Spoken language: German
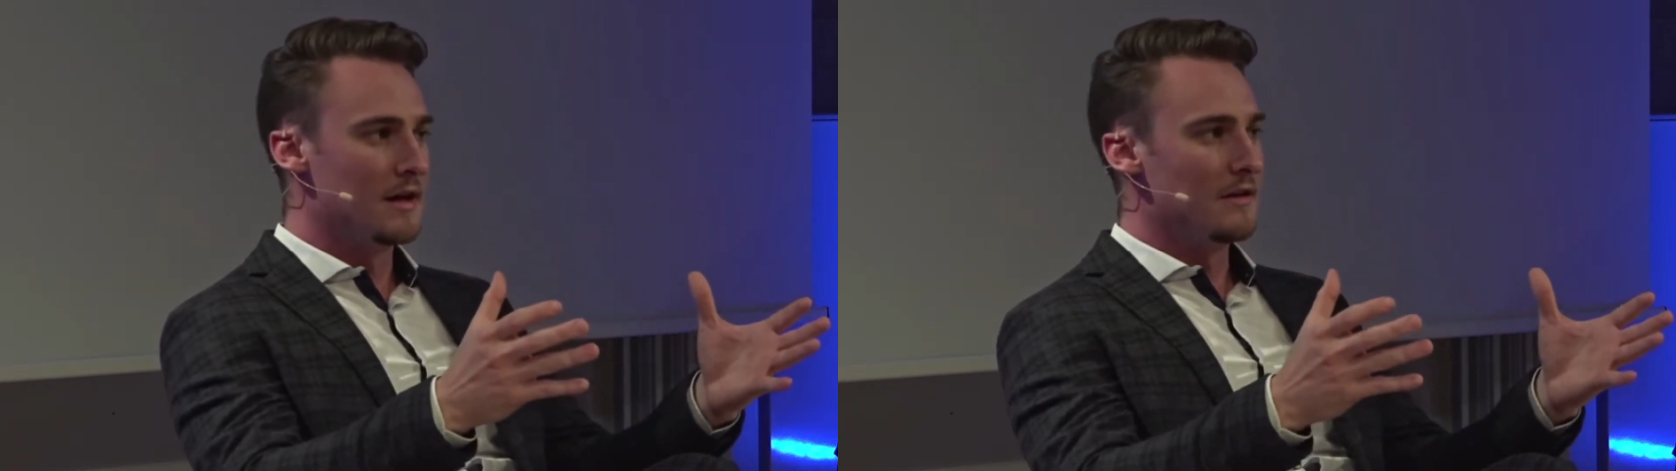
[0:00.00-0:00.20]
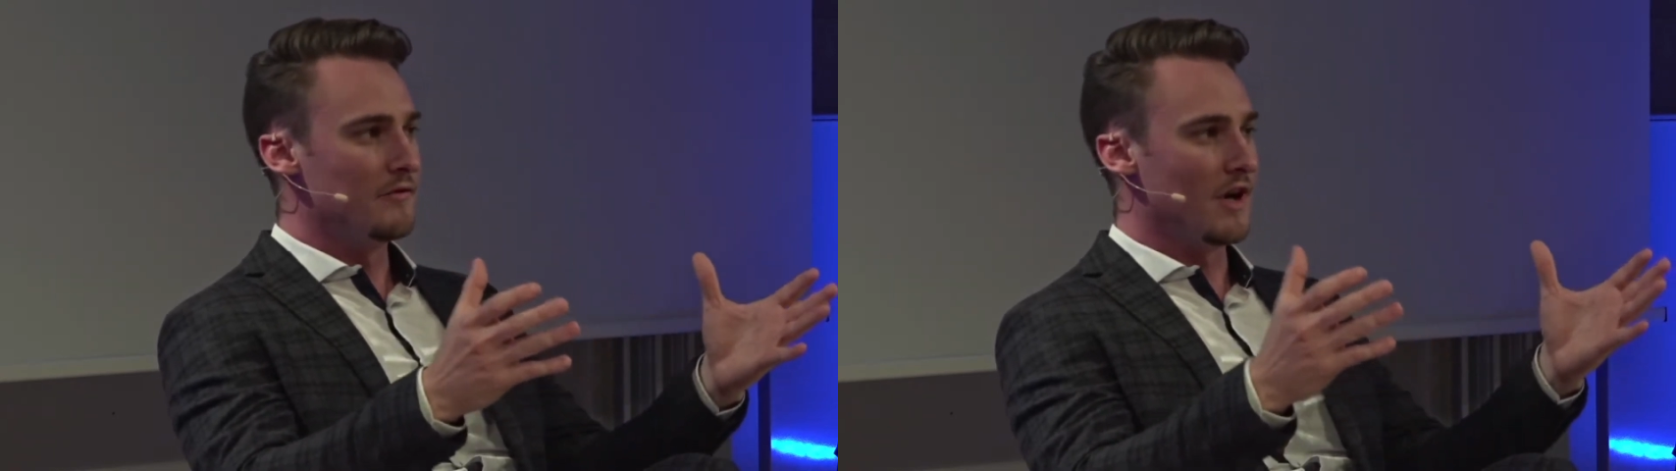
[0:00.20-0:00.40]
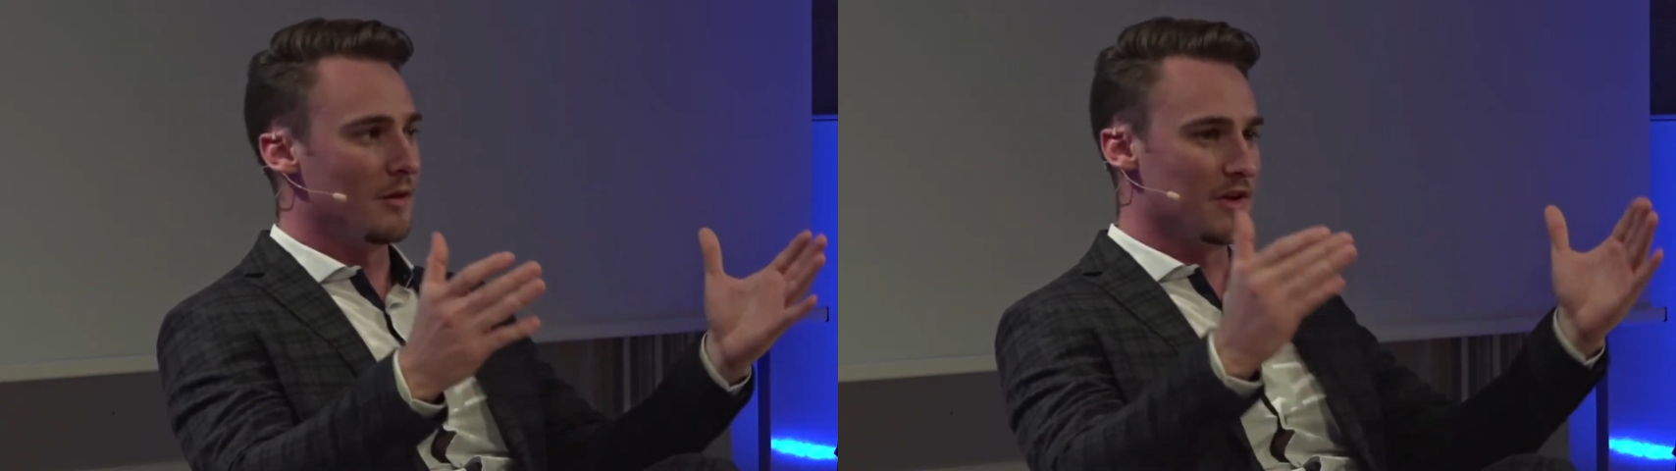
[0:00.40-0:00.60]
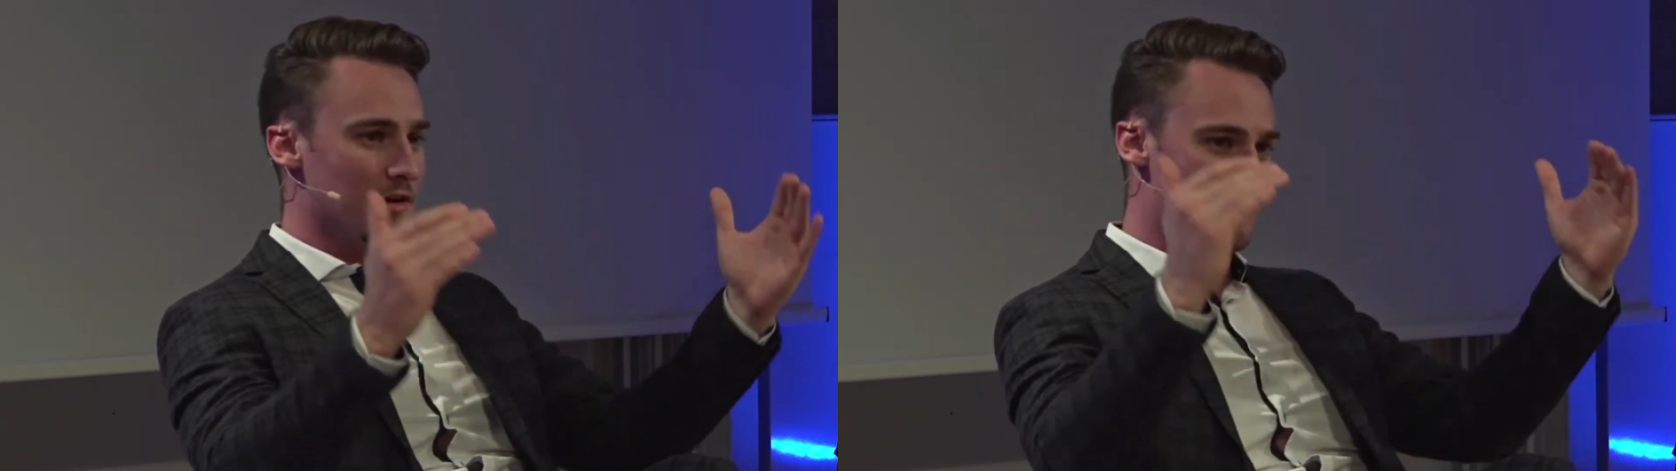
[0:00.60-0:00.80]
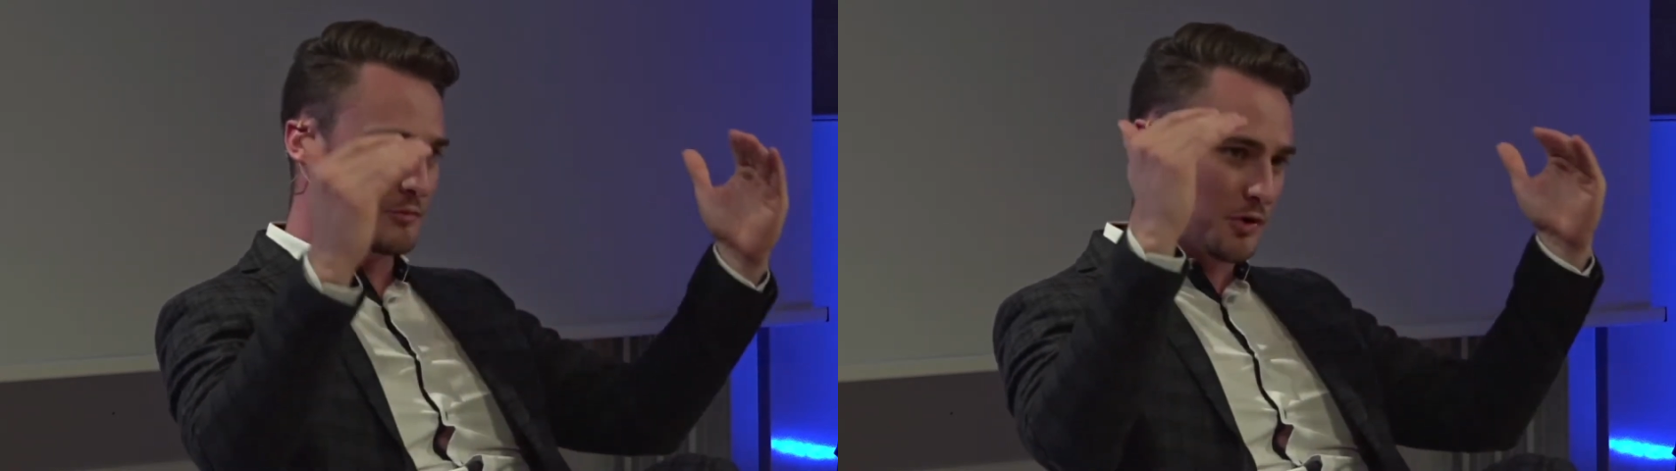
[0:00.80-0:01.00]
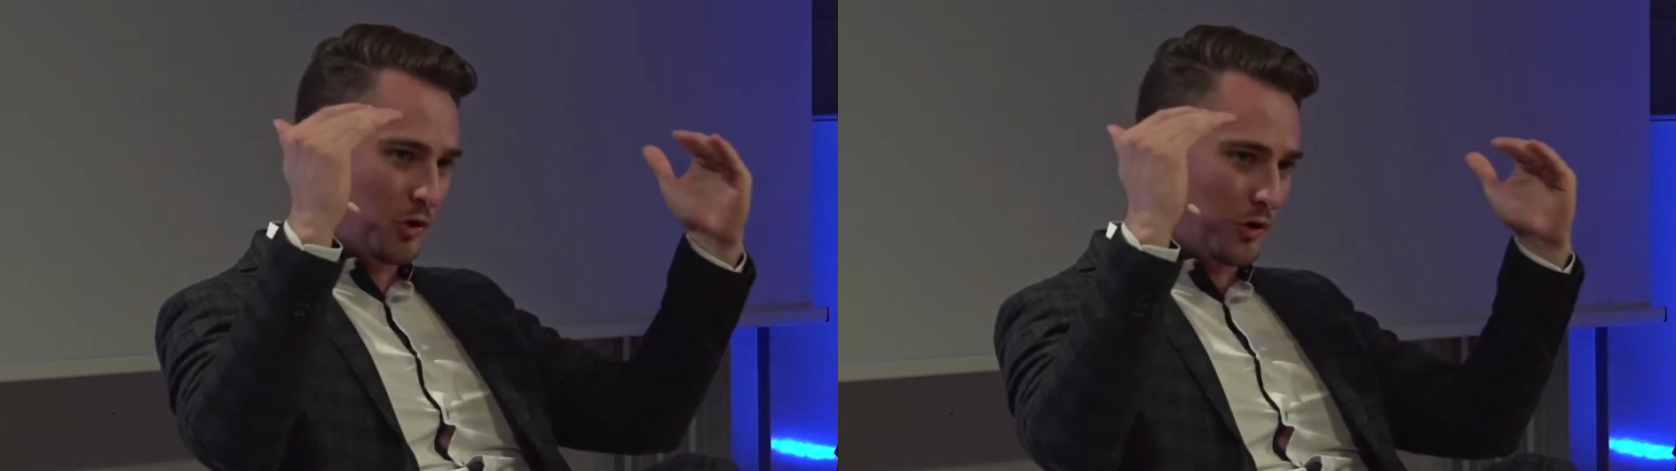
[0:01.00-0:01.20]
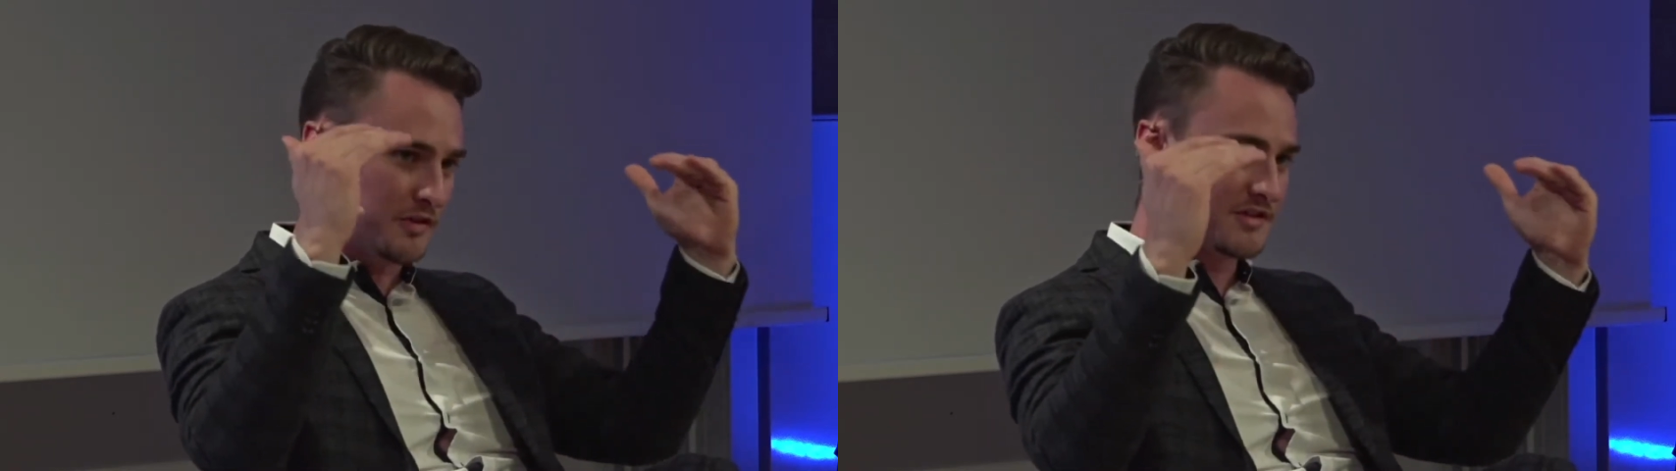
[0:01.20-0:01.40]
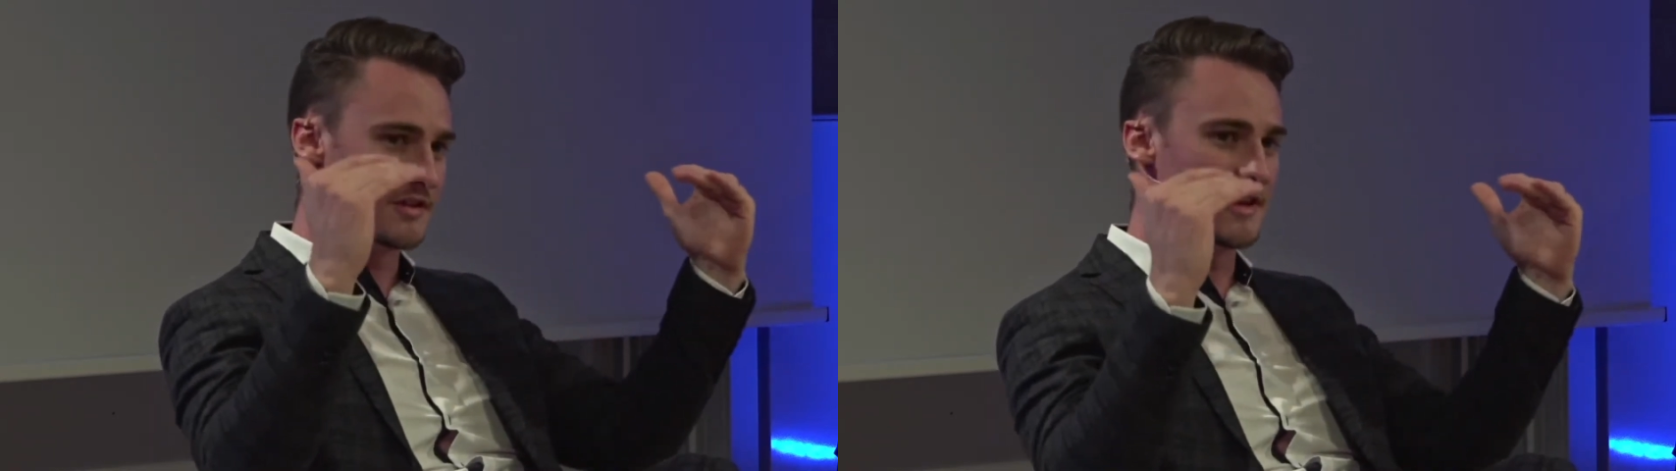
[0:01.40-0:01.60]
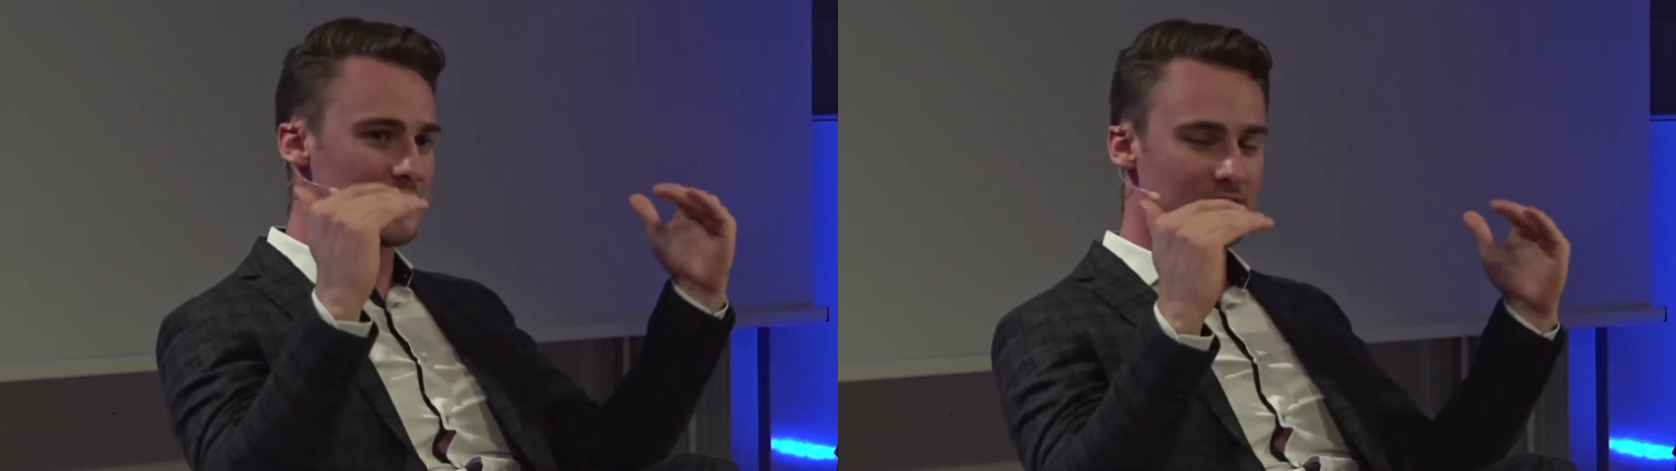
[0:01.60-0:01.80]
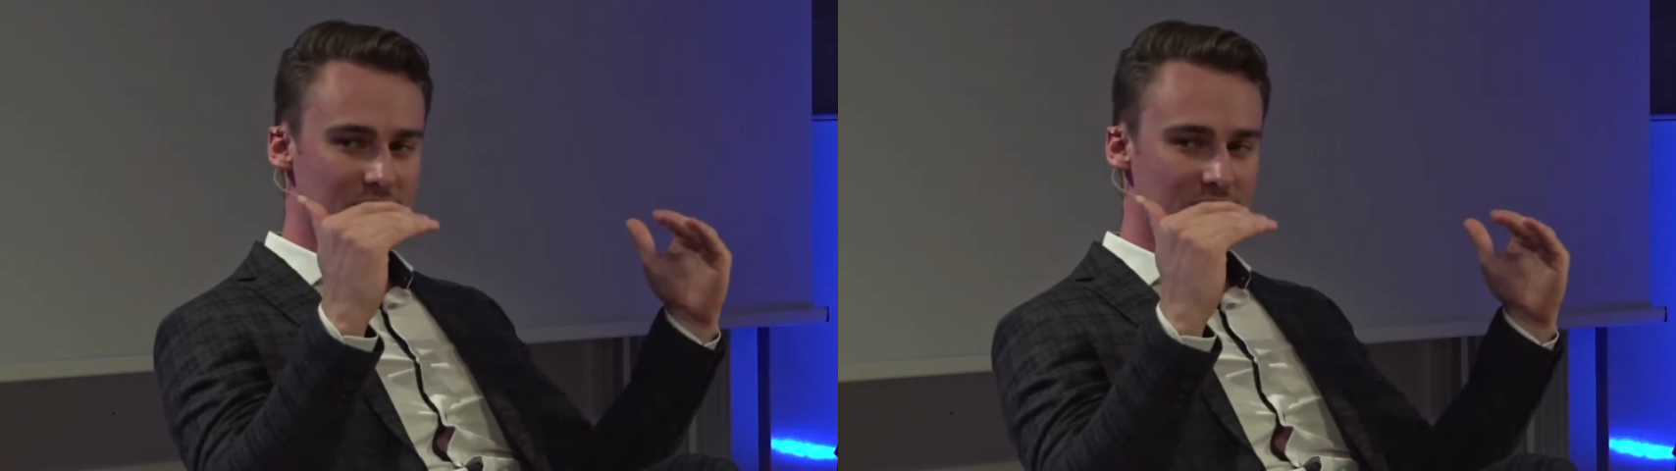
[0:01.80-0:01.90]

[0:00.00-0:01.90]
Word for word: wir haben den professionellen